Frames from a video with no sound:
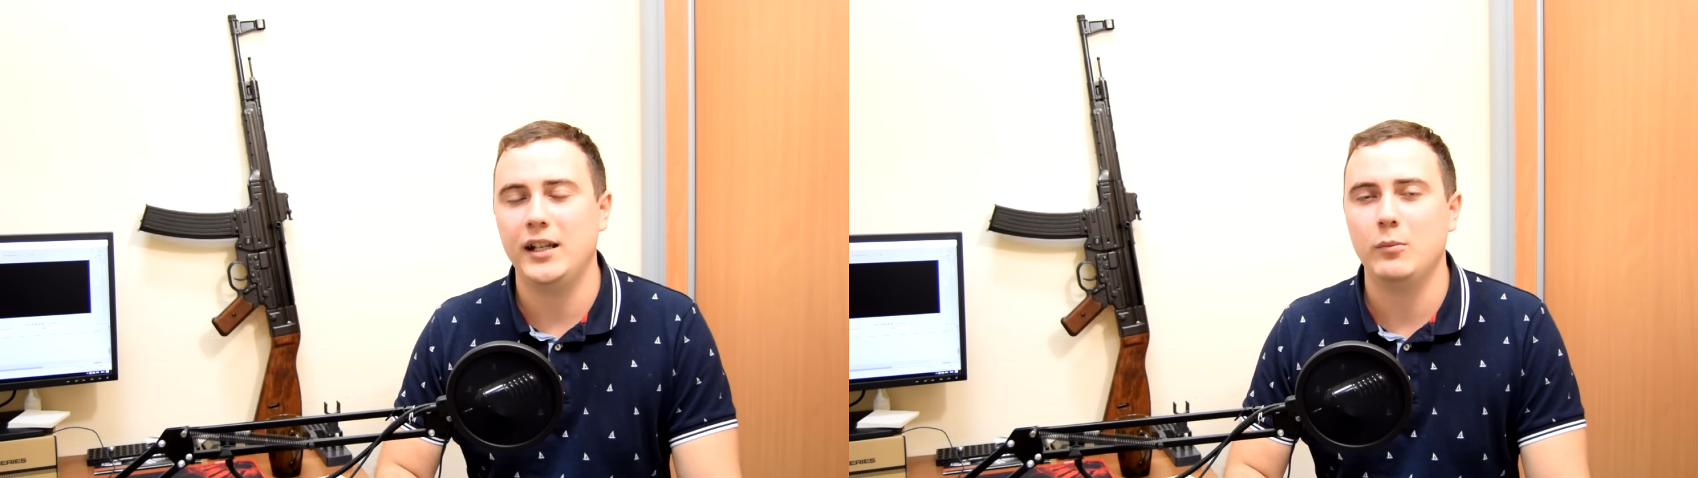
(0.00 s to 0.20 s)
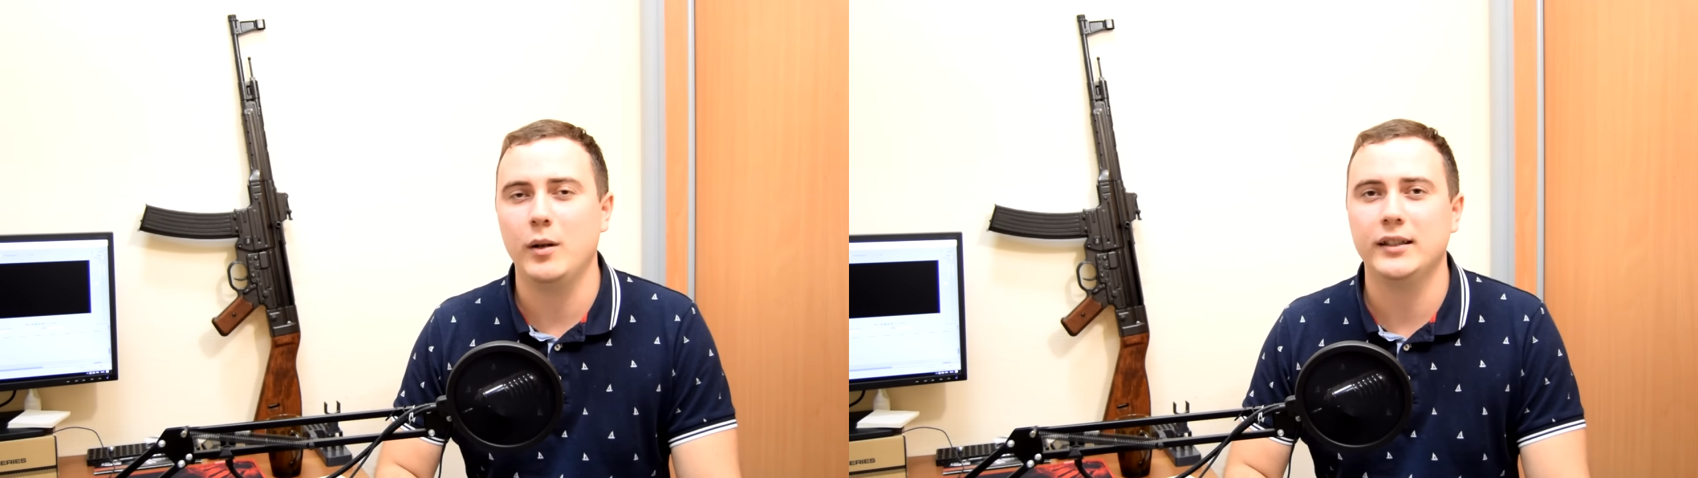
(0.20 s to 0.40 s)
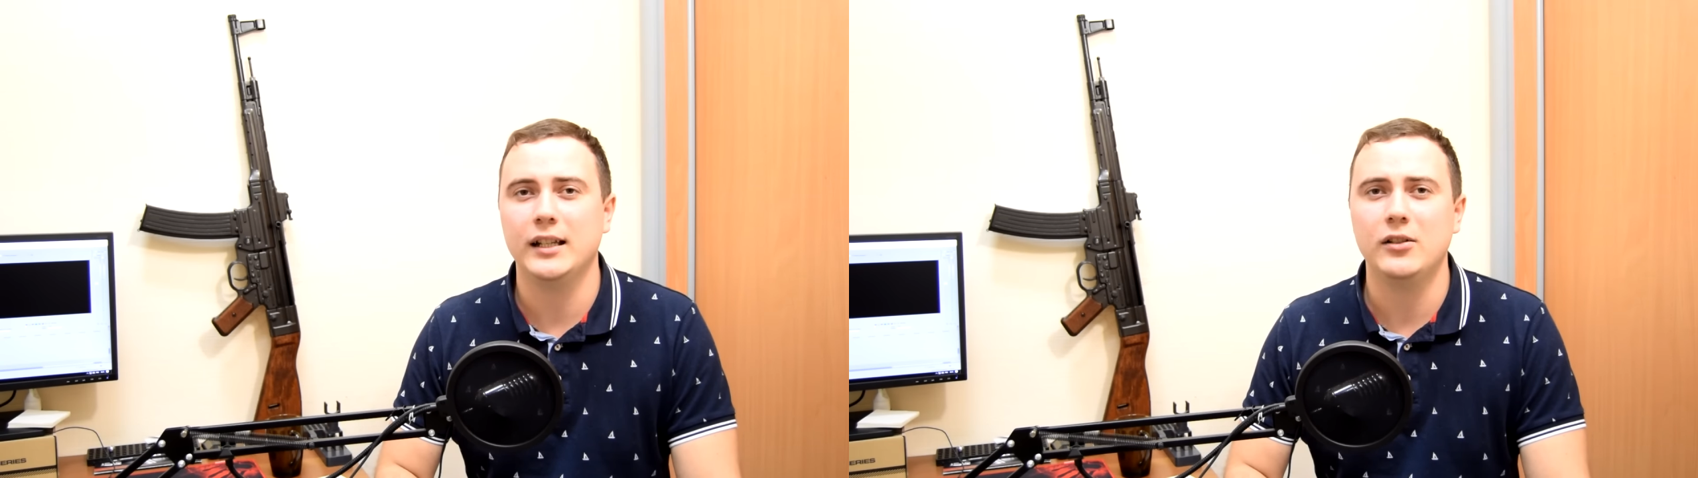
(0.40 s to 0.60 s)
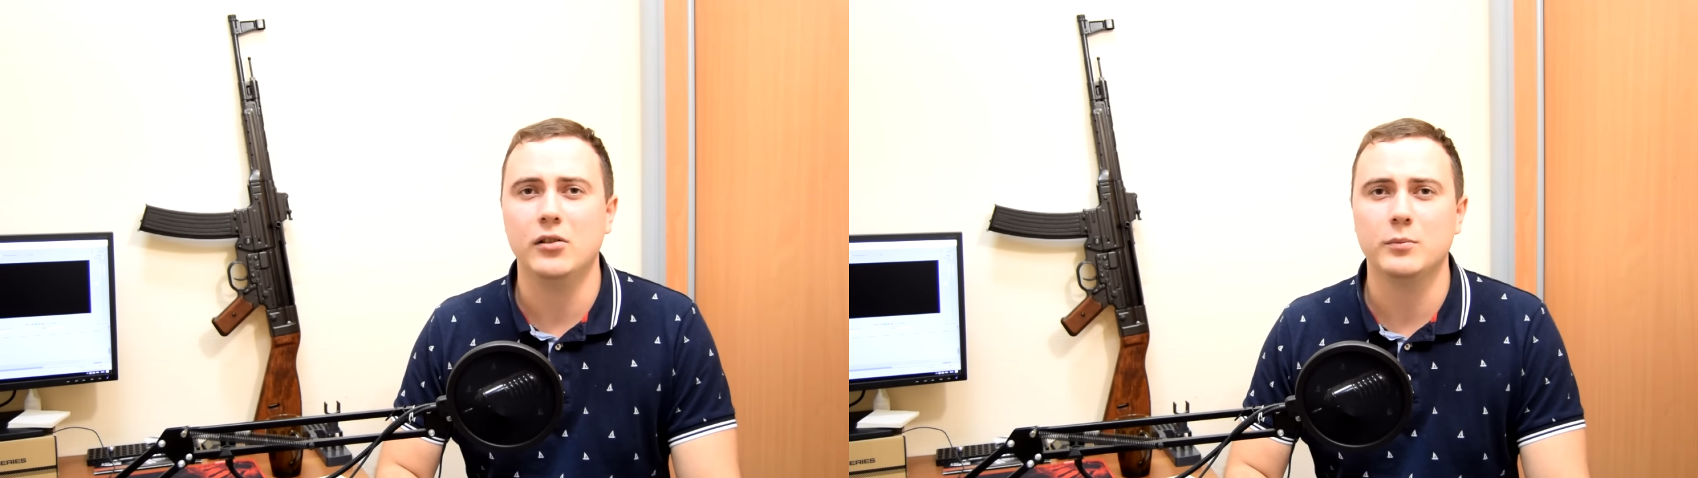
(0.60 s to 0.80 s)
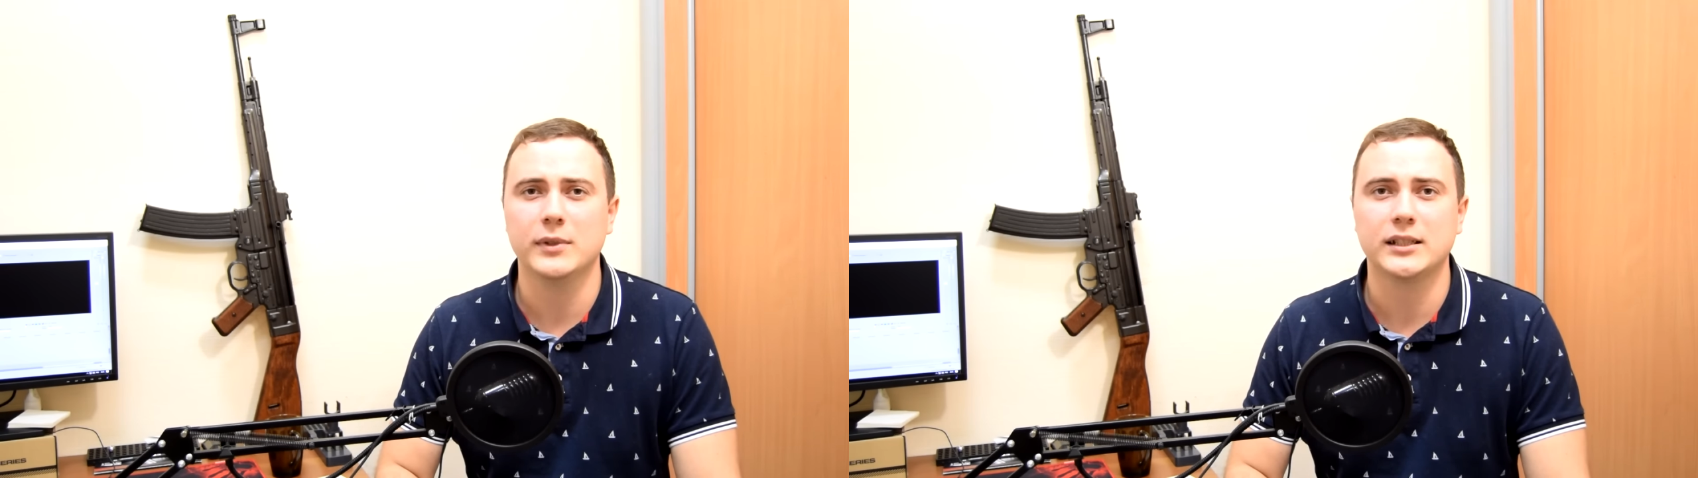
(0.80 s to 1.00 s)
либо недалеко
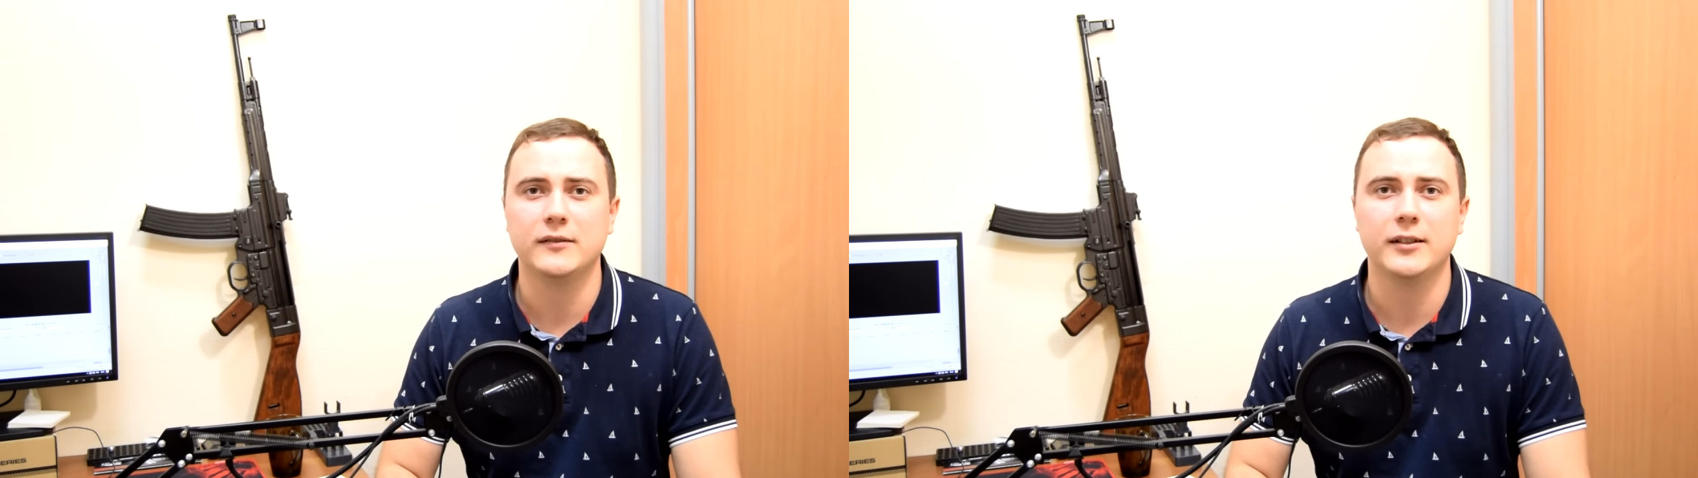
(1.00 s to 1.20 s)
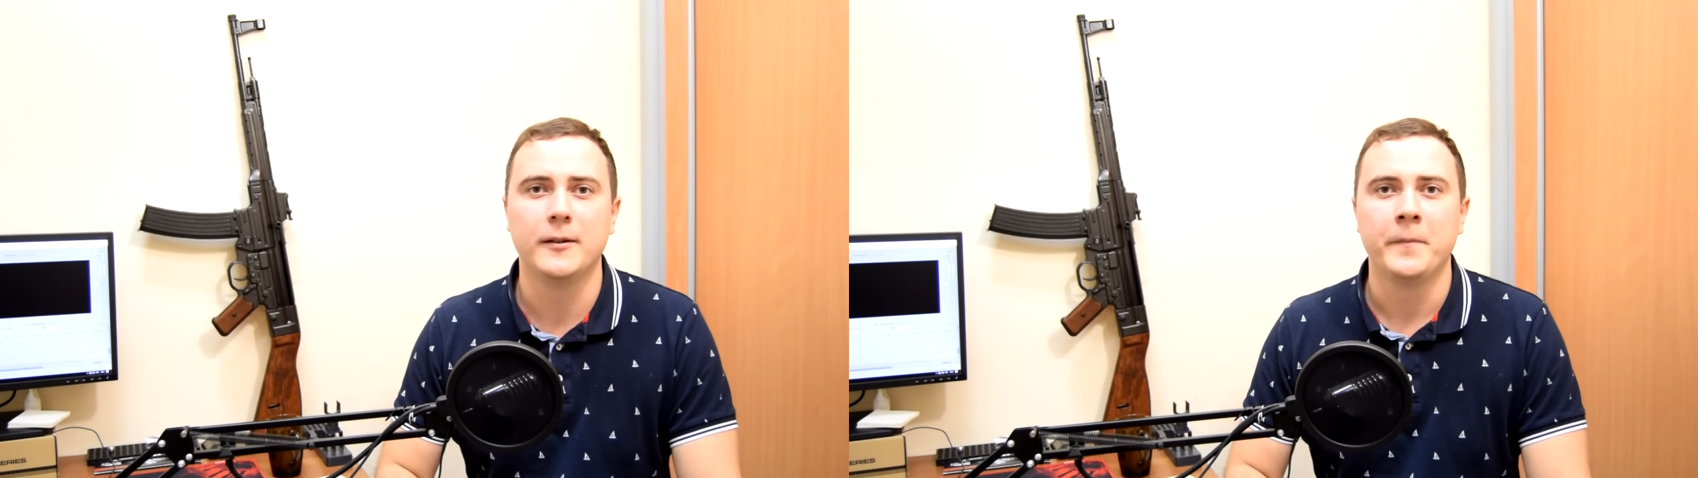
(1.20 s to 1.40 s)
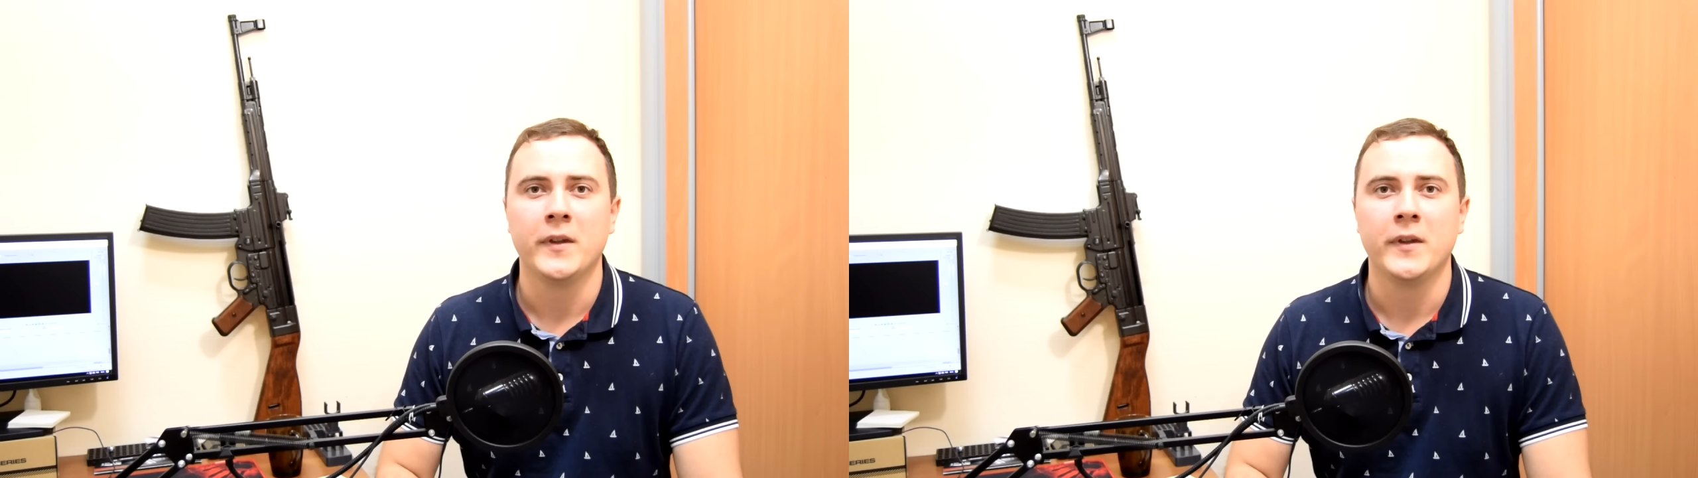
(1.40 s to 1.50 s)
от Москвы,